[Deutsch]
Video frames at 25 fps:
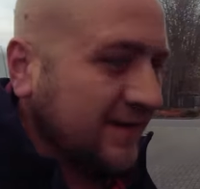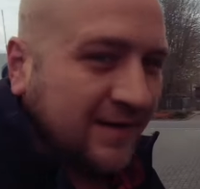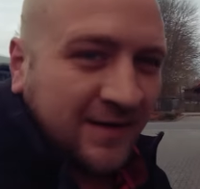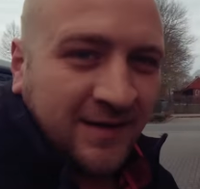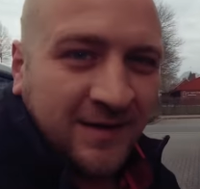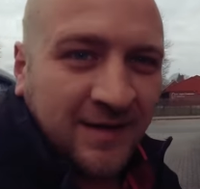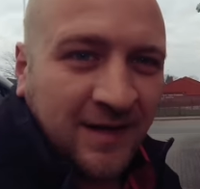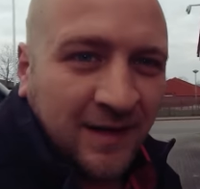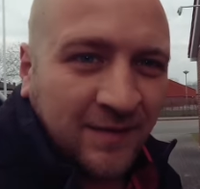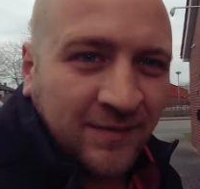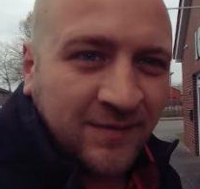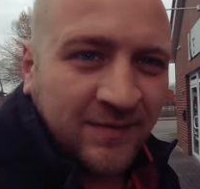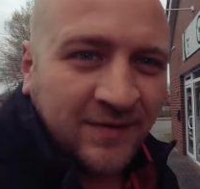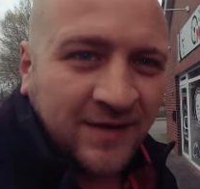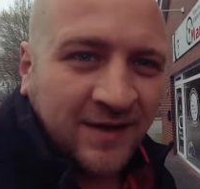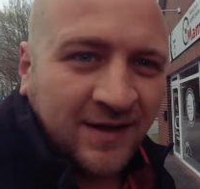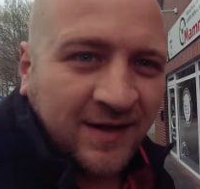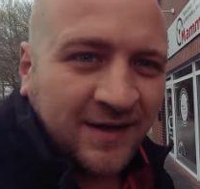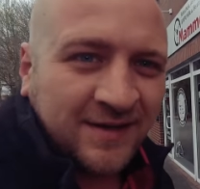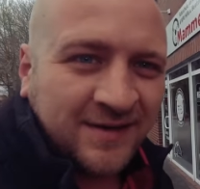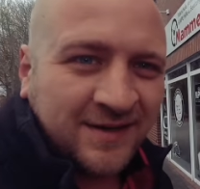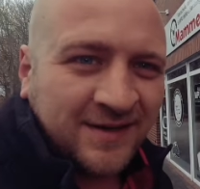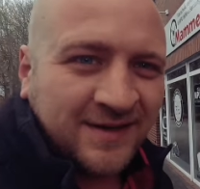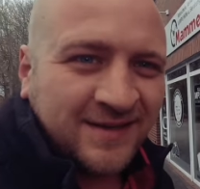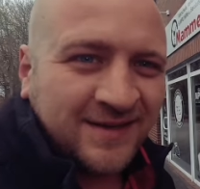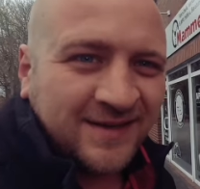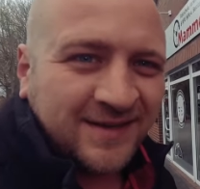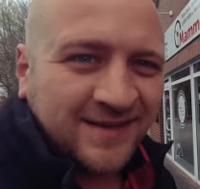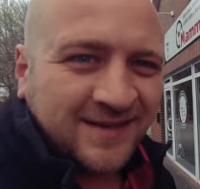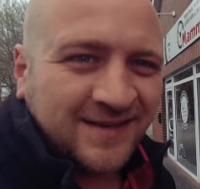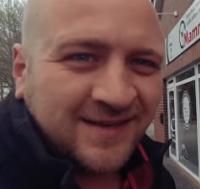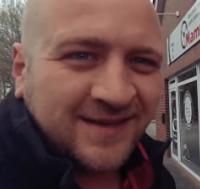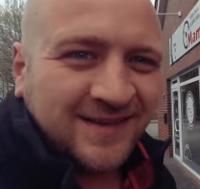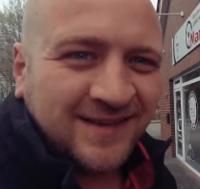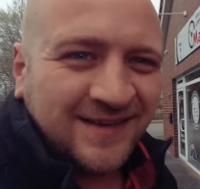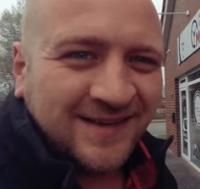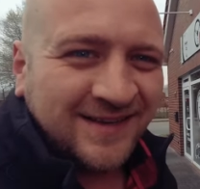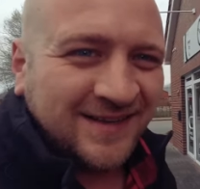Hier haben sie wieder randaliert.
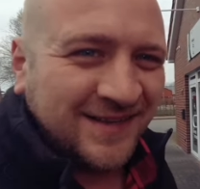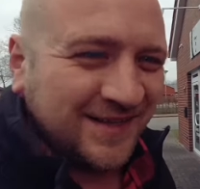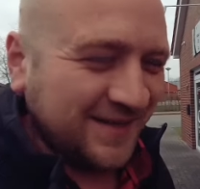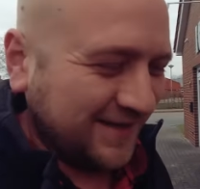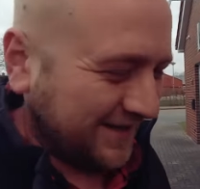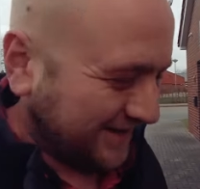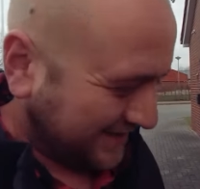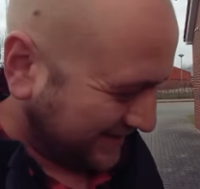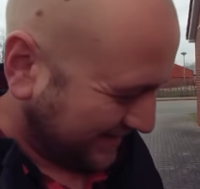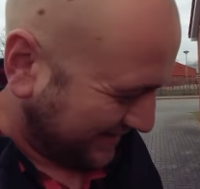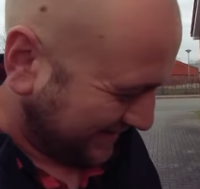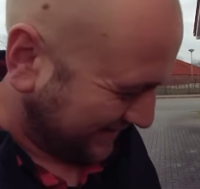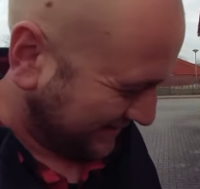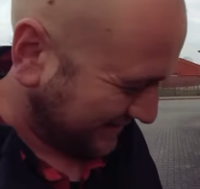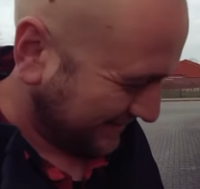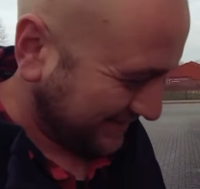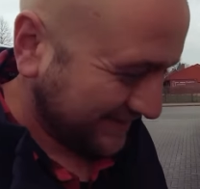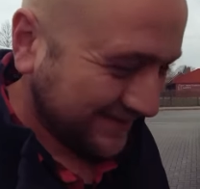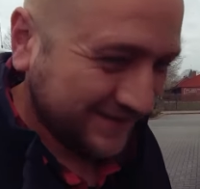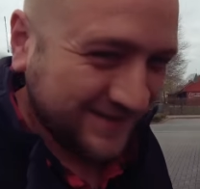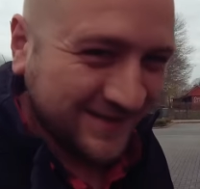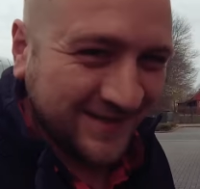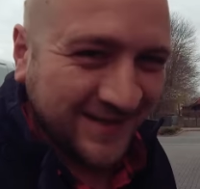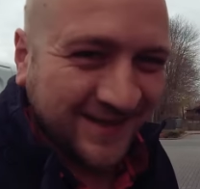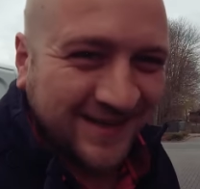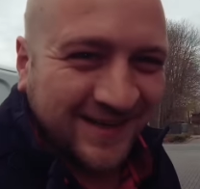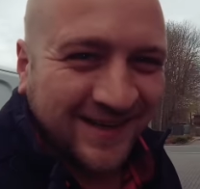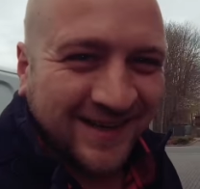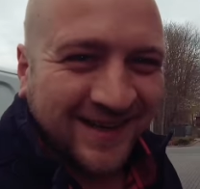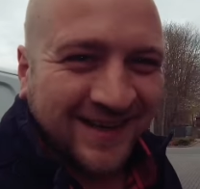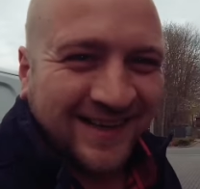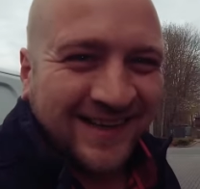Die kleinen Säcke.